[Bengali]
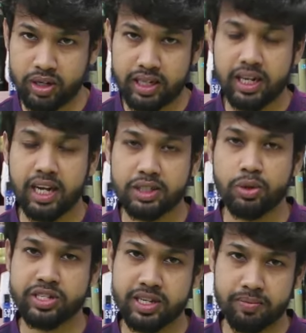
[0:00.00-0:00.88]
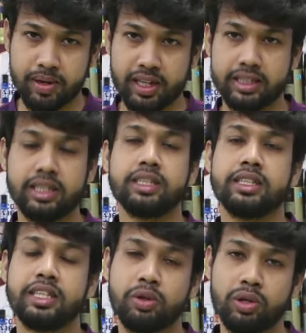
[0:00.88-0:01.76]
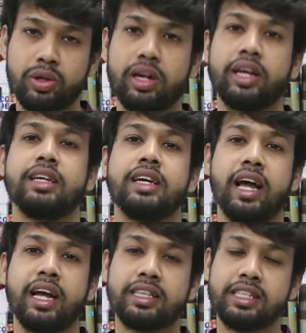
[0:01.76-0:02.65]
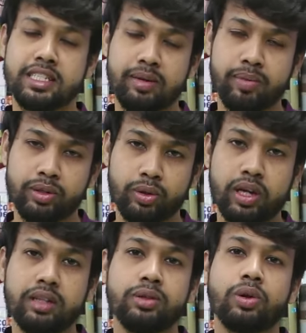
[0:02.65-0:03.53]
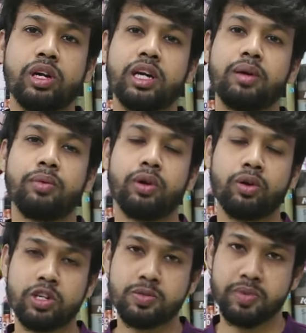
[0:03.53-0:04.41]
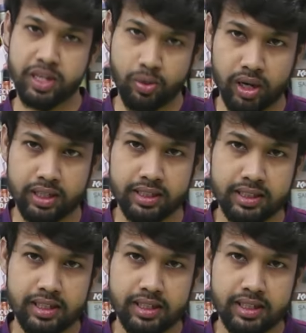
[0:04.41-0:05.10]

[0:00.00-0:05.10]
কোয়ার্টার হাজি হোসেন প্লাজা দ্বিতীয় তলায় একত্রিশ নাম্বার দোকান দোকানের নাম হলো কসমেটিক ওয়ার্ল্ড